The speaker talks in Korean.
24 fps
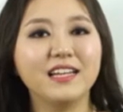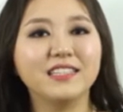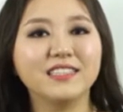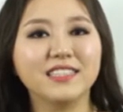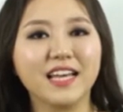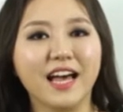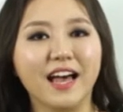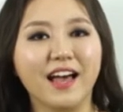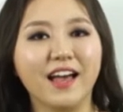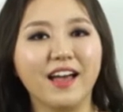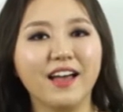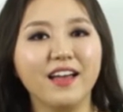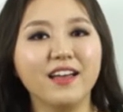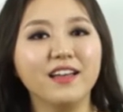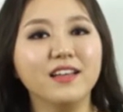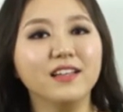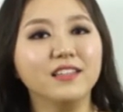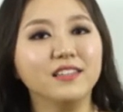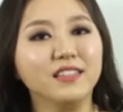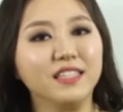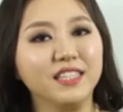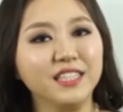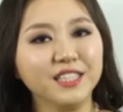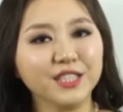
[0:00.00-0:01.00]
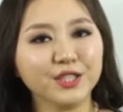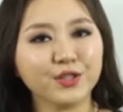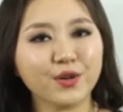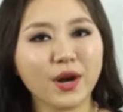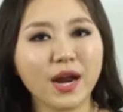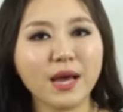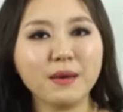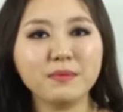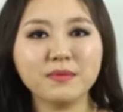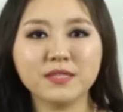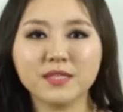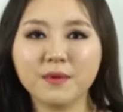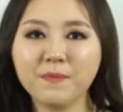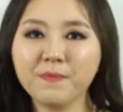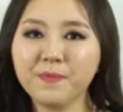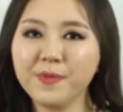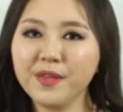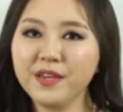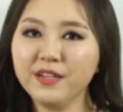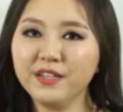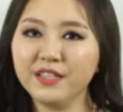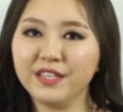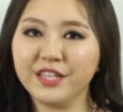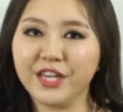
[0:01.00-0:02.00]
자, describe
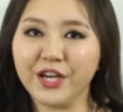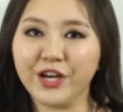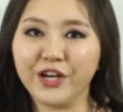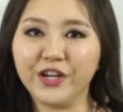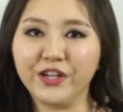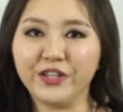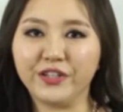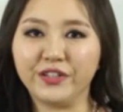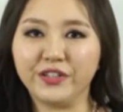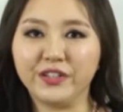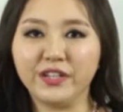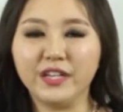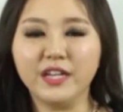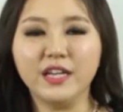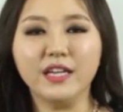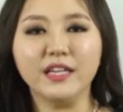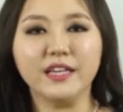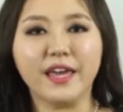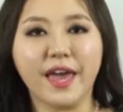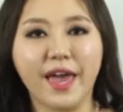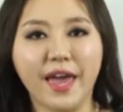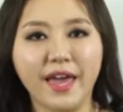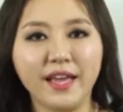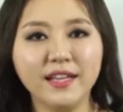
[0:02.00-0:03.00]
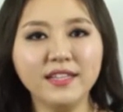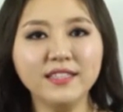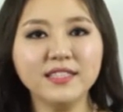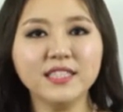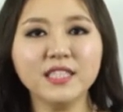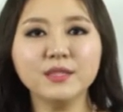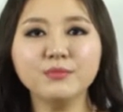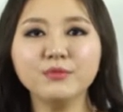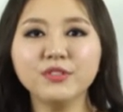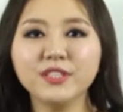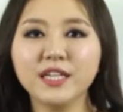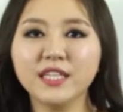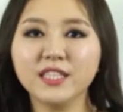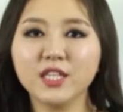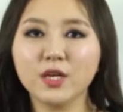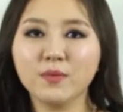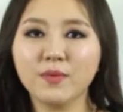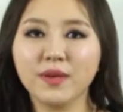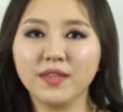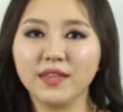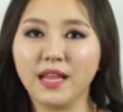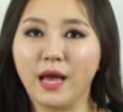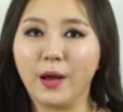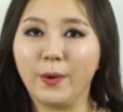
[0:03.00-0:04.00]
something은요. 개인
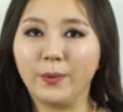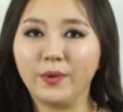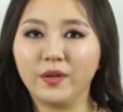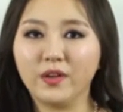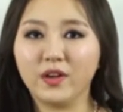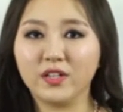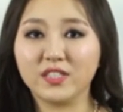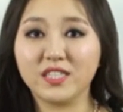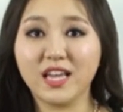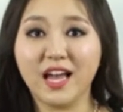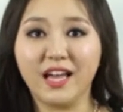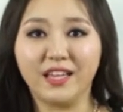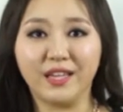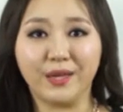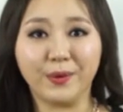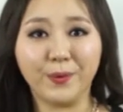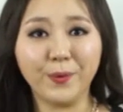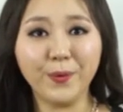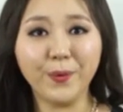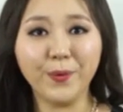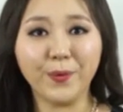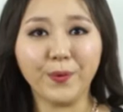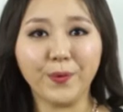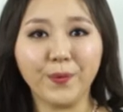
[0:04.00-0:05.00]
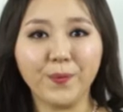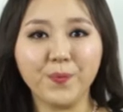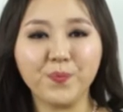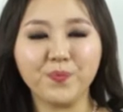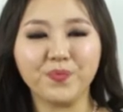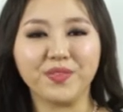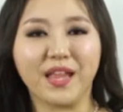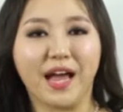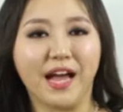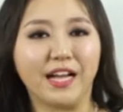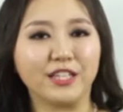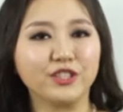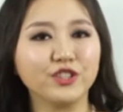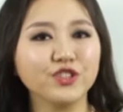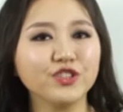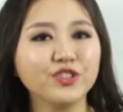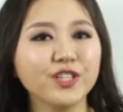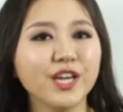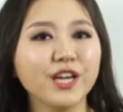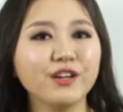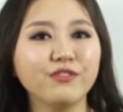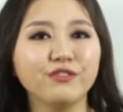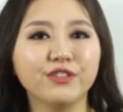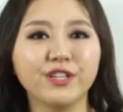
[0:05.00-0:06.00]
질문에서만 나오는 것이 아니고
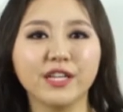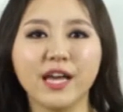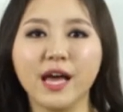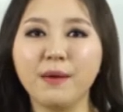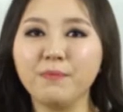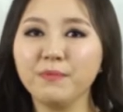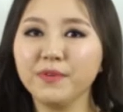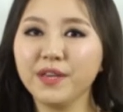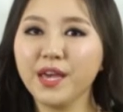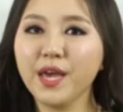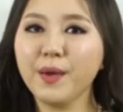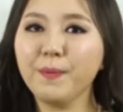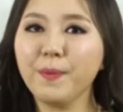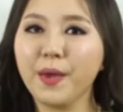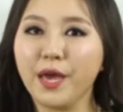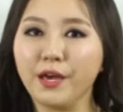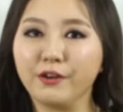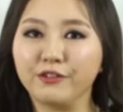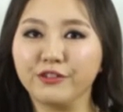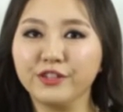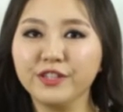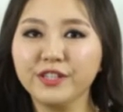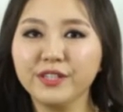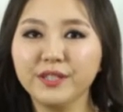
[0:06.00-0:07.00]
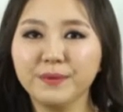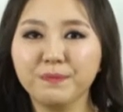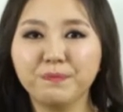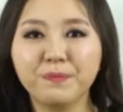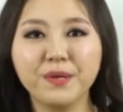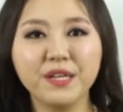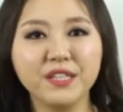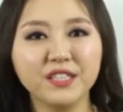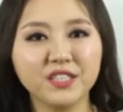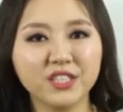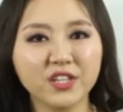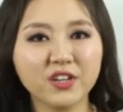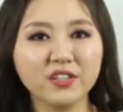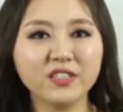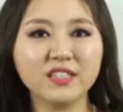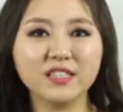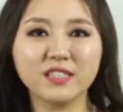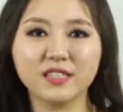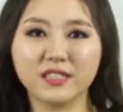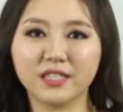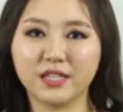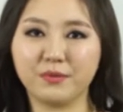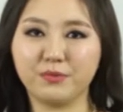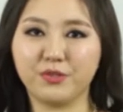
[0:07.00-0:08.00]
나중에 우리 함께 배울 picture
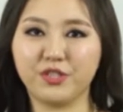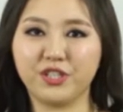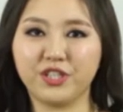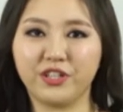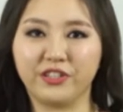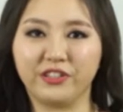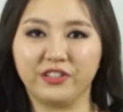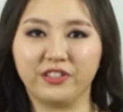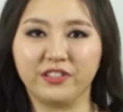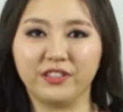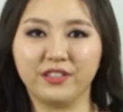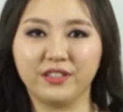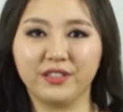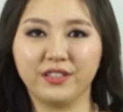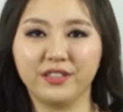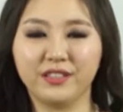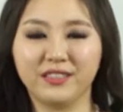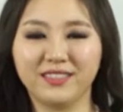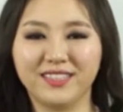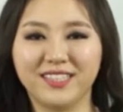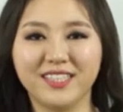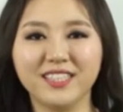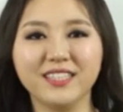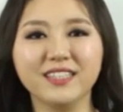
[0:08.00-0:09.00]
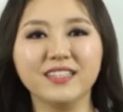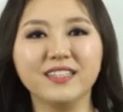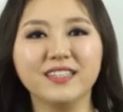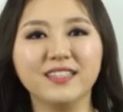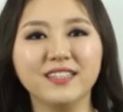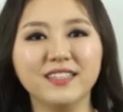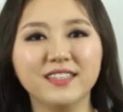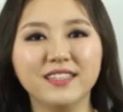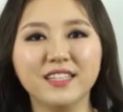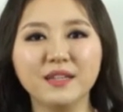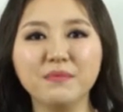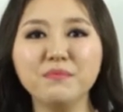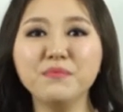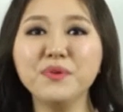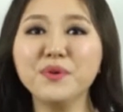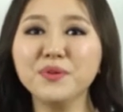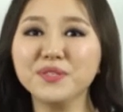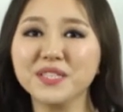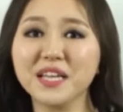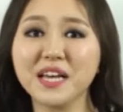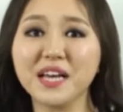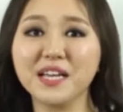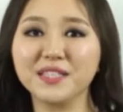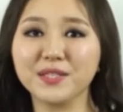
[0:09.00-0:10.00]
description, 즉 그림
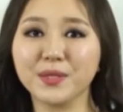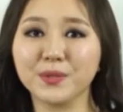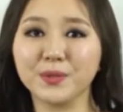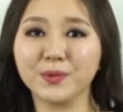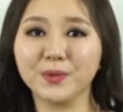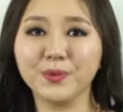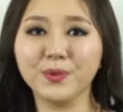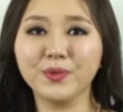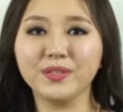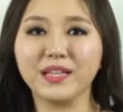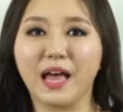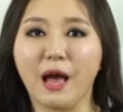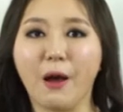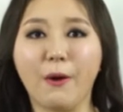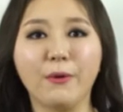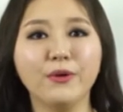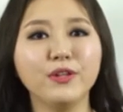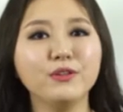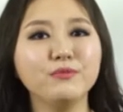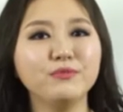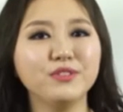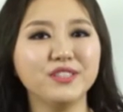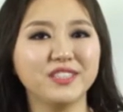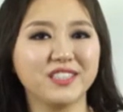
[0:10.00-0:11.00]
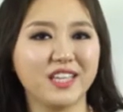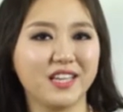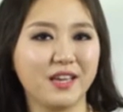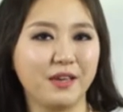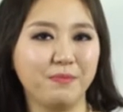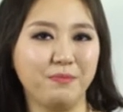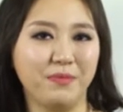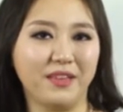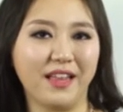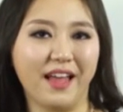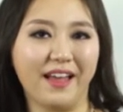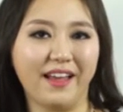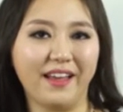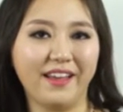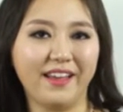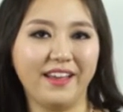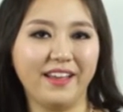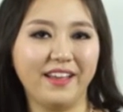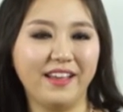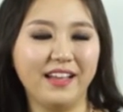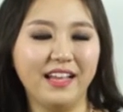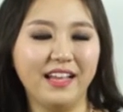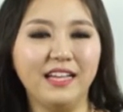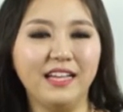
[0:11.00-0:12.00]
묘사에서도 나오는 문제입니다.
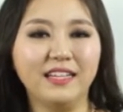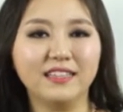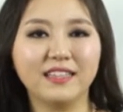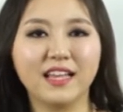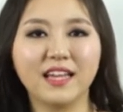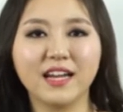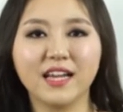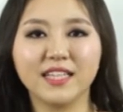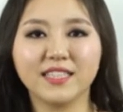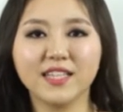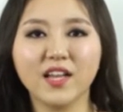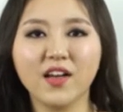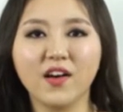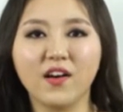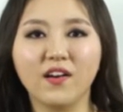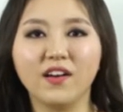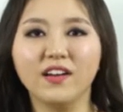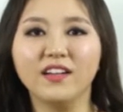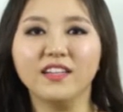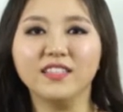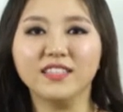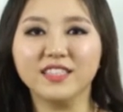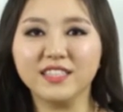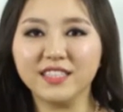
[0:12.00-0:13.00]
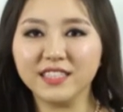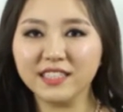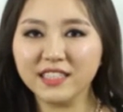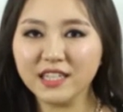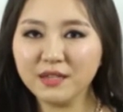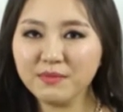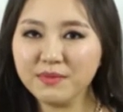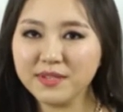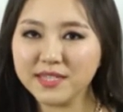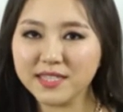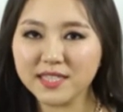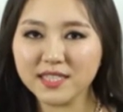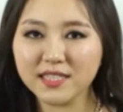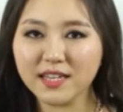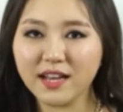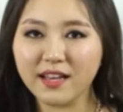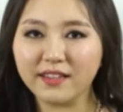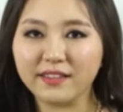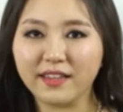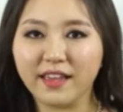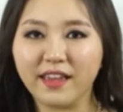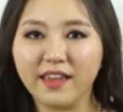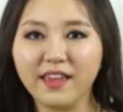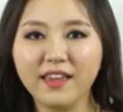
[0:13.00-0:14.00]
따라서 지금 이
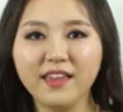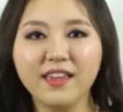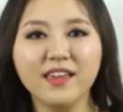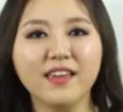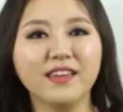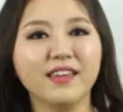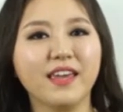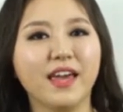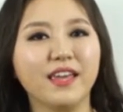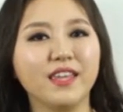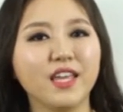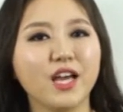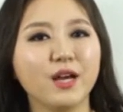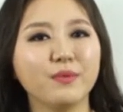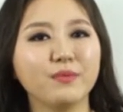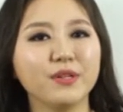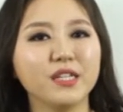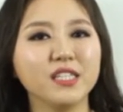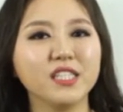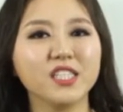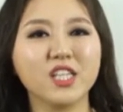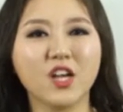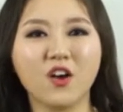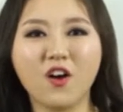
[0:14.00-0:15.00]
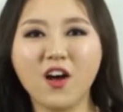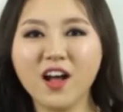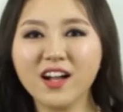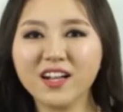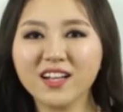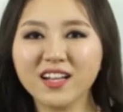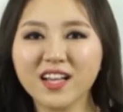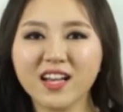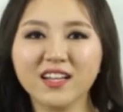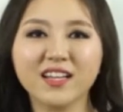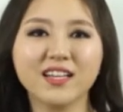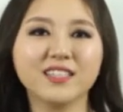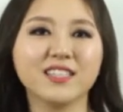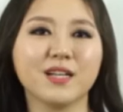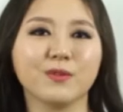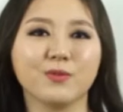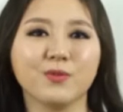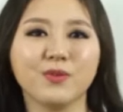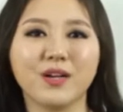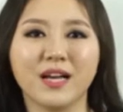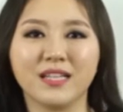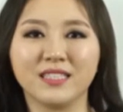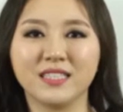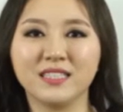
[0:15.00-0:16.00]
시간에 개념을 정확하게
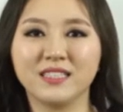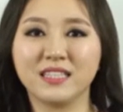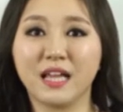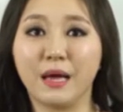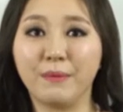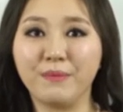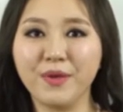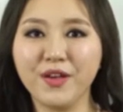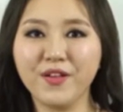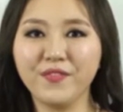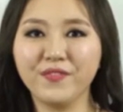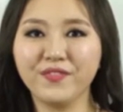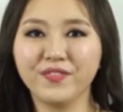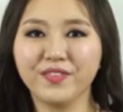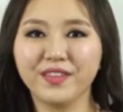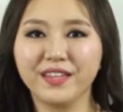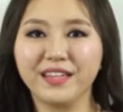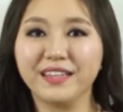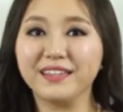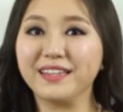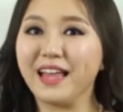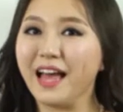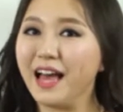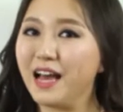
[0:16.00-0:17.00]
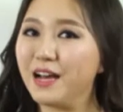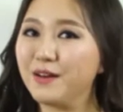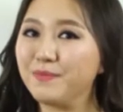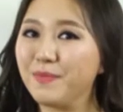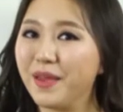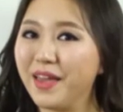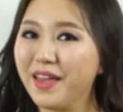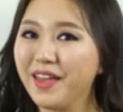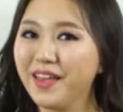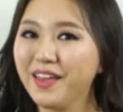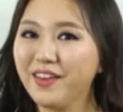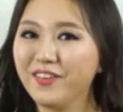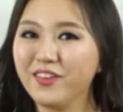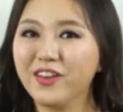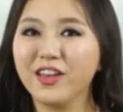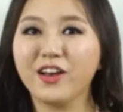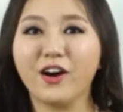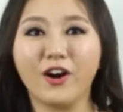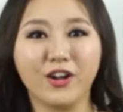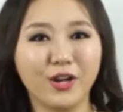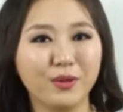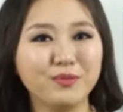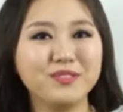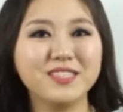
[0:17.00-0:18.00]
잡고 가신다면 다음에
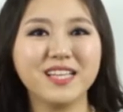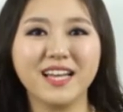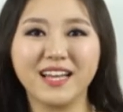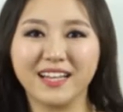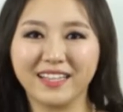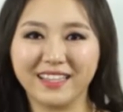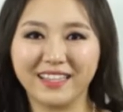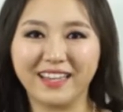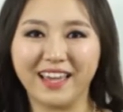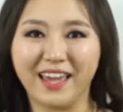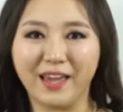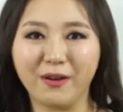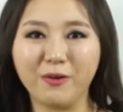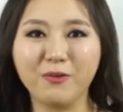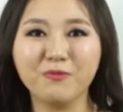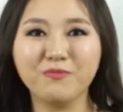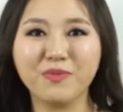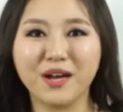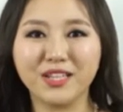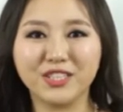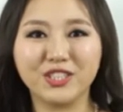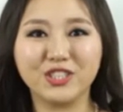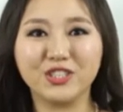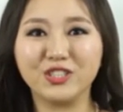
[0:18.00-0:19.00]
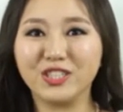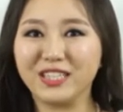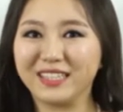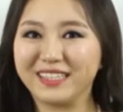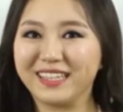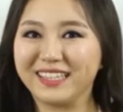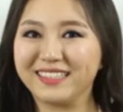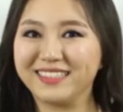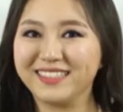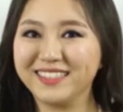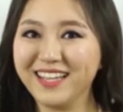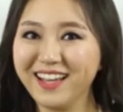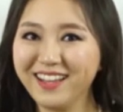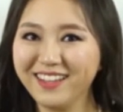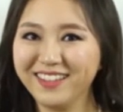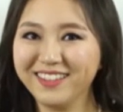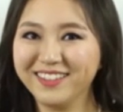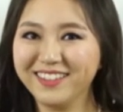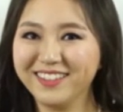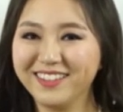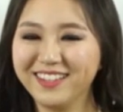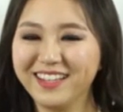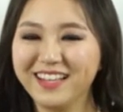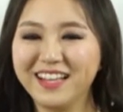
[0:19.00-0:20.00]
어렵지 않게 공부하실 수 있겠죠?
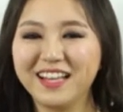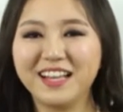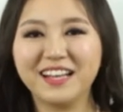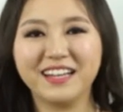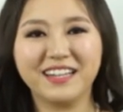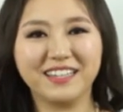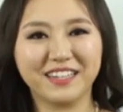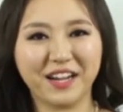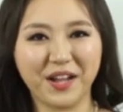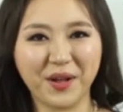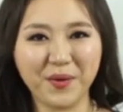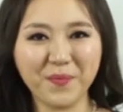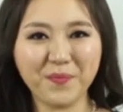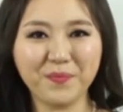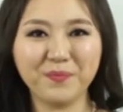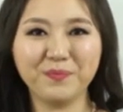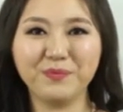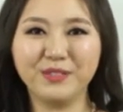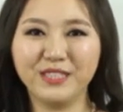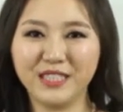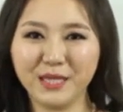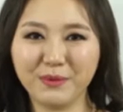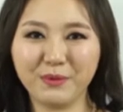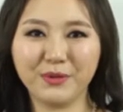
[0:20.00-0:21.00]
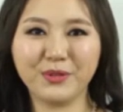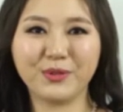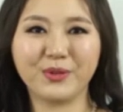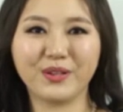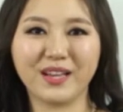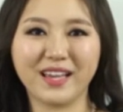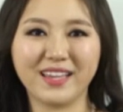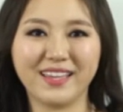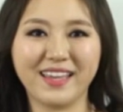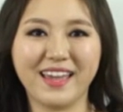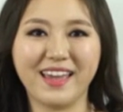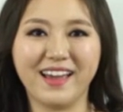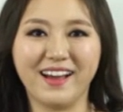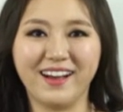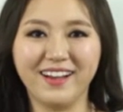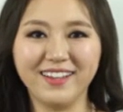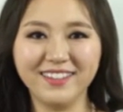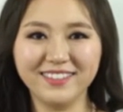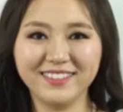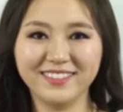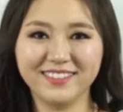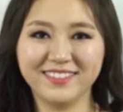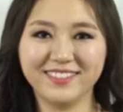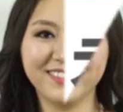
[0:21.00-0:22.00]
그럼 문제 보도록
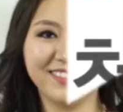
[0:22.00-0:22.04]
할게요.